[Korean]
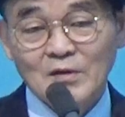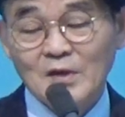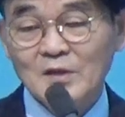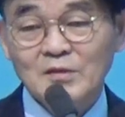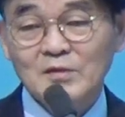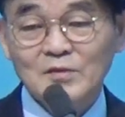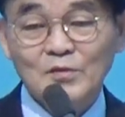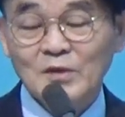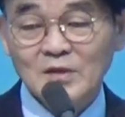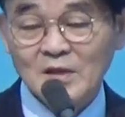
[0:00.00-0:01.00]
아니 그걸
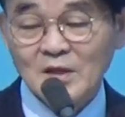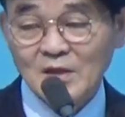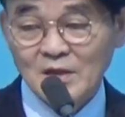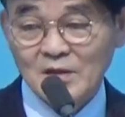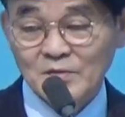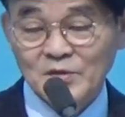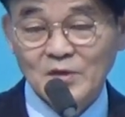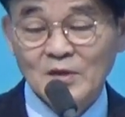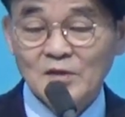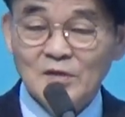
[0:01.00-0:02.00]
원하는 아요 하나님은
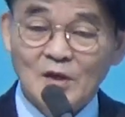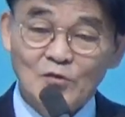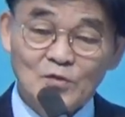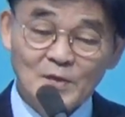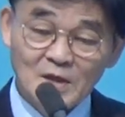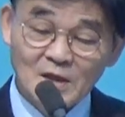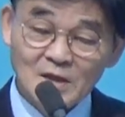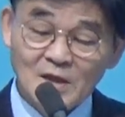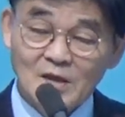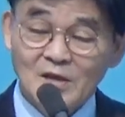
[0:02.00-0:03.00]
너 나고 좀
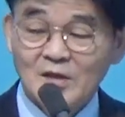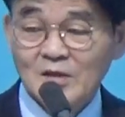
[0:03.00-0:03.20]
만나자.